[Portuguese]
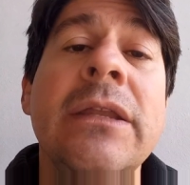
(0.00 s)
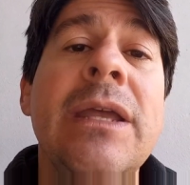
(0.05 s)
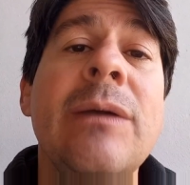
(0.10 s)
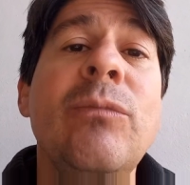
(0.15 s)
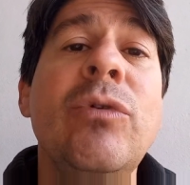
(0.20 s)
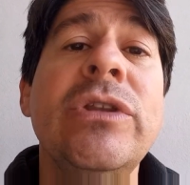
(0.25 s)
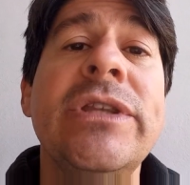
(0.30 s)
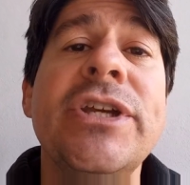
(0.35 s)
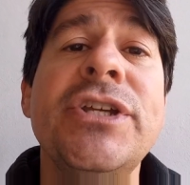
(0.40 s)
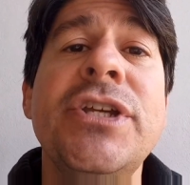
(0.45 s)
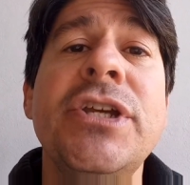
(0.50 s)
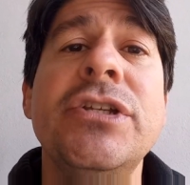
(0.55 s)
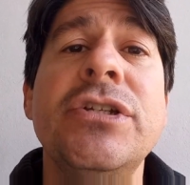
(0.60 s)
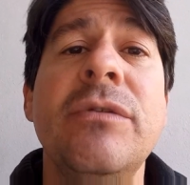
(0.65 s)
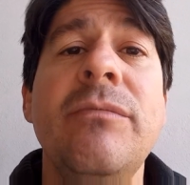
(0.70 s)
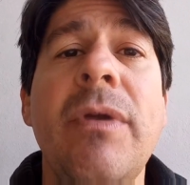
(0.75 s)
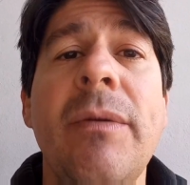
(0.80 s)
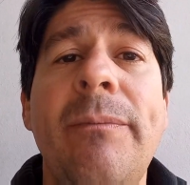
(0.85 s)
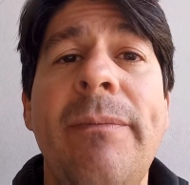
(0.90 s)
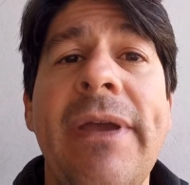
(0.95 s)
Tem muita
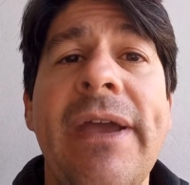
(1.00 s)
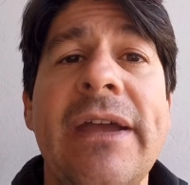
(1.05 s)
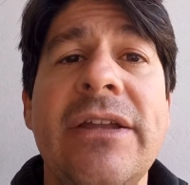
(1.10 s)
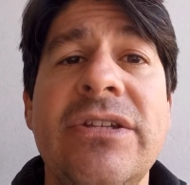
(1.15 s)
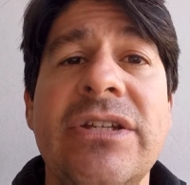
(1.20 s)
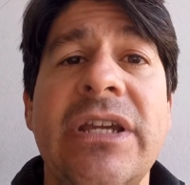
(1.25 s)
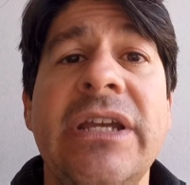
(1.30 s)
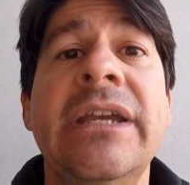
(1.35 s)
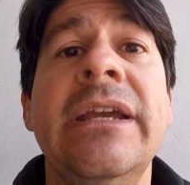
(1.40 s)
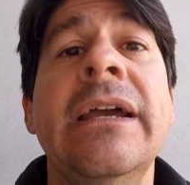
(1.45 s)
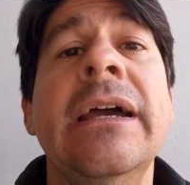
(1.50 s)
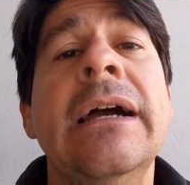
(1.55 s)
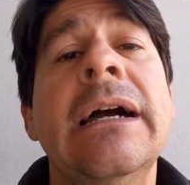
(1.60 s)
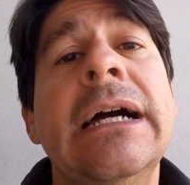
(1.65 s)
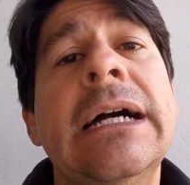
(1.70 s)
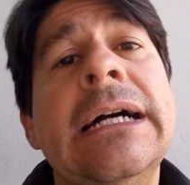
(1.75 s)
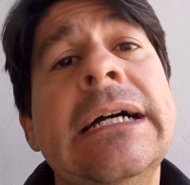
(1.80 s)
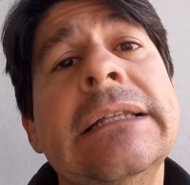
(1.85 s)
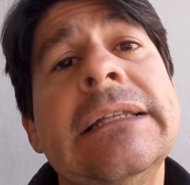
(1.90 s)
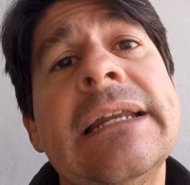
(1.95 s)
gente que me pede aí,
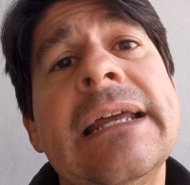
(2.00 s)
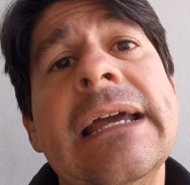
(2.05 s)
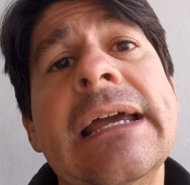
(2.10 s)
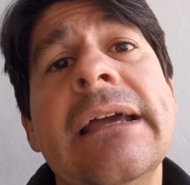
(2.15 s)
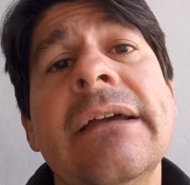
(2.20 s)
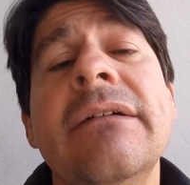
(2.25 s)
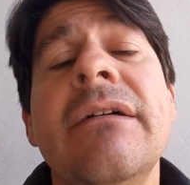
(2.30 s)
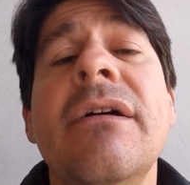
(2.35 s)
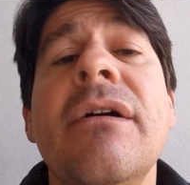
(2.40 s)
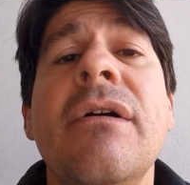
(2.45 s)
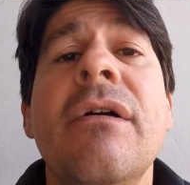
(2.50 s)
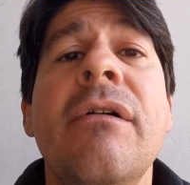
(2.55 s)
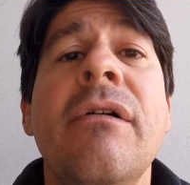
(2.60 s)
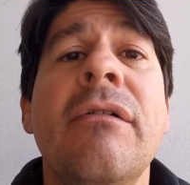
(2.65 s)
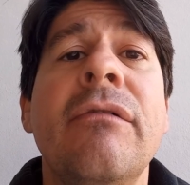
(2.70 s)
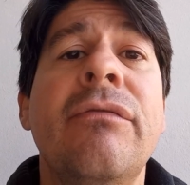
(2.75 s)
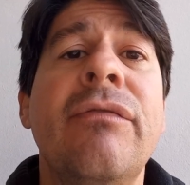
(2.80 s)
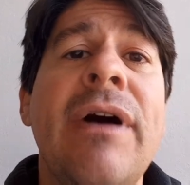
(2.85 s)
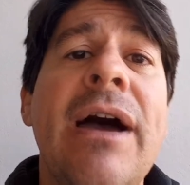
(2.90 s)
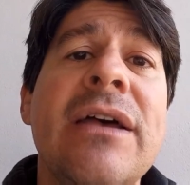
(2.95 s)
ah, André,
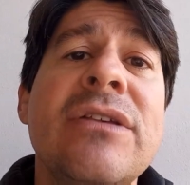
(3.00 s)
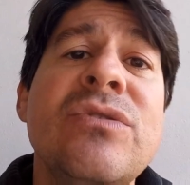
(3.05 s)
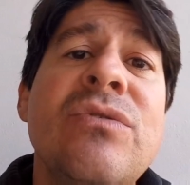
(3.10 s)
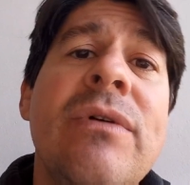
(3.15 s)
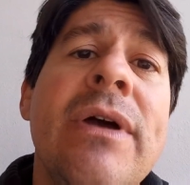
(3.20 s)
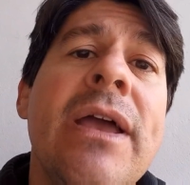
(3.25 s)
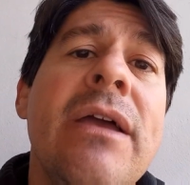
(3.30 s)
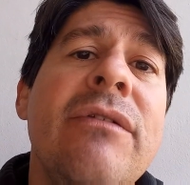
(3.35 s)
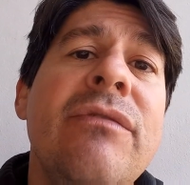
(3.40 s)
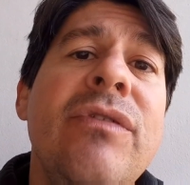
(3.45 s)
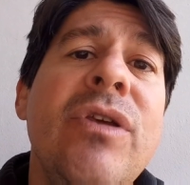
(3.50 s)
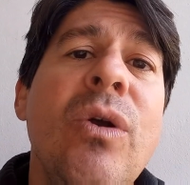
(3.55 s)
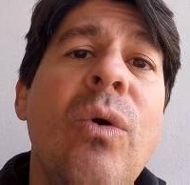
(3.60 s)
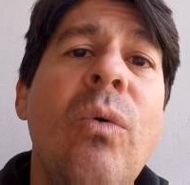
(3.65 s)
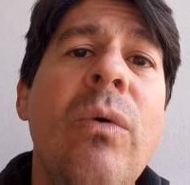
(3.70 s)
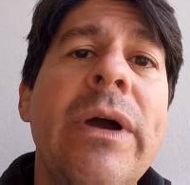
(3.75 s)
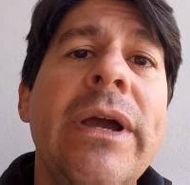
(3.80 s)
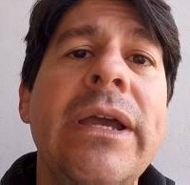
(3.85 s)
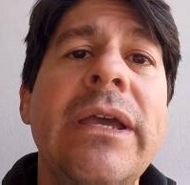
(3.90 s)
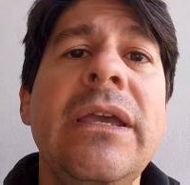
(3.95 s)
faz um
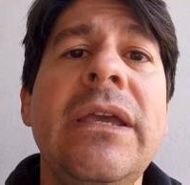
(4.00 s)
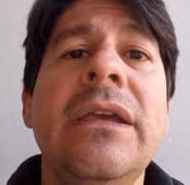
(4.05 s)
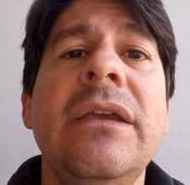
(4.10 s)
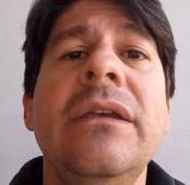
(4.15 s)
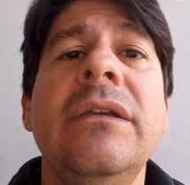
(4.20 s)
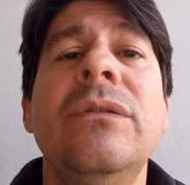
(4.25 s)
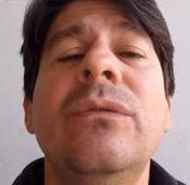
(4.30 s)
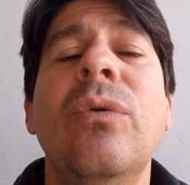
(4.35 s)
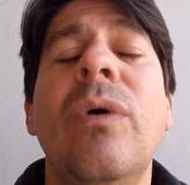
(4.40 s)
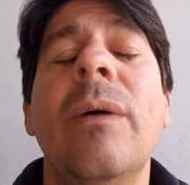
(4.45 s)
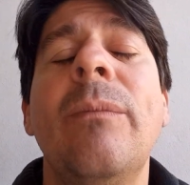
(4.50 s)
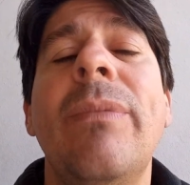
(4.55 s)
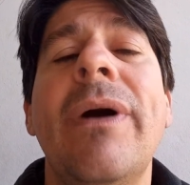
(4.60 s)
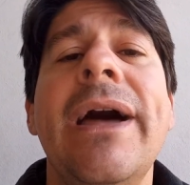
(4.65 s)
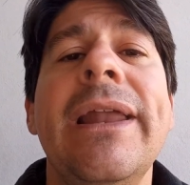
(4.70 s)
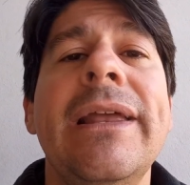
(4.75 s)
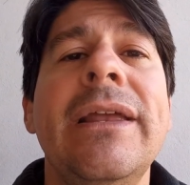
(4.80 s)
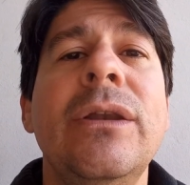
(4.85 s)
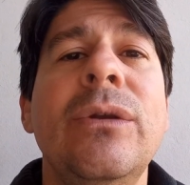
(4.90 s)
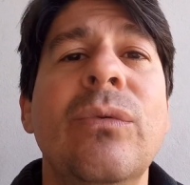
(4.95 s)
review aí do
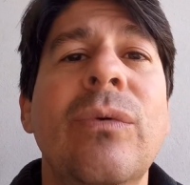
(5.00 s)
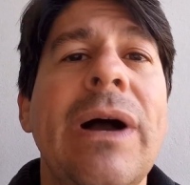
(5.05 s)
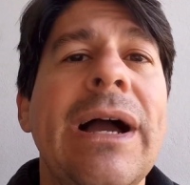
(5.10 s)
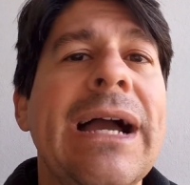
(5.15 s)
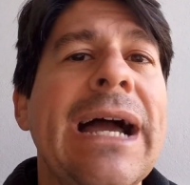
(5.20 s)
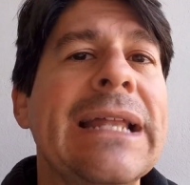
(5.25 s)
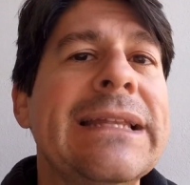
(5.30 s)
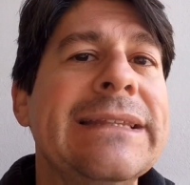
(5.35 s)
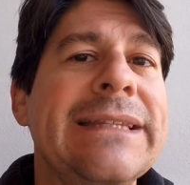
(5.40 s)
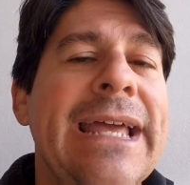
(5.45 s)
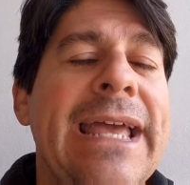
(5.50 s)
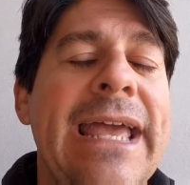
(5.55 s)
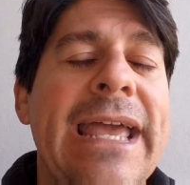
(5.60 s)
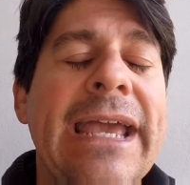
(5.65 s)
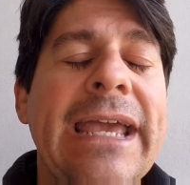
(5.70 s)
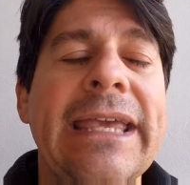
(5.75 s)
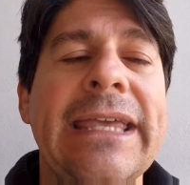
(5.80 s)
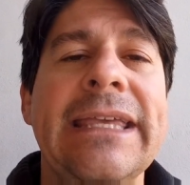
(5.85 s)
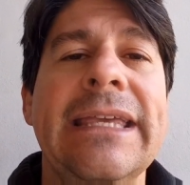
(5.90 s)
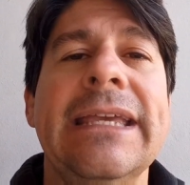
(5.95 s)
aparelho
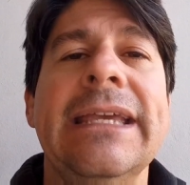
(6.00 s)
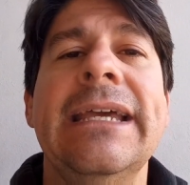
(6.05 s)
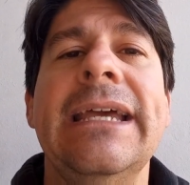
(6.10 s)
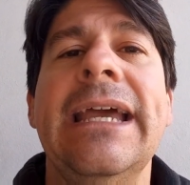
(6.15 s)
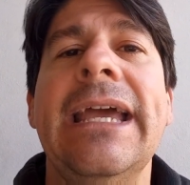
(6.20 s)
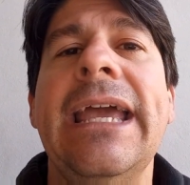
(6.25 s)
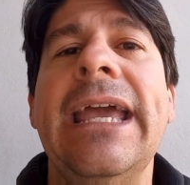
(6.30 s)
HTEC,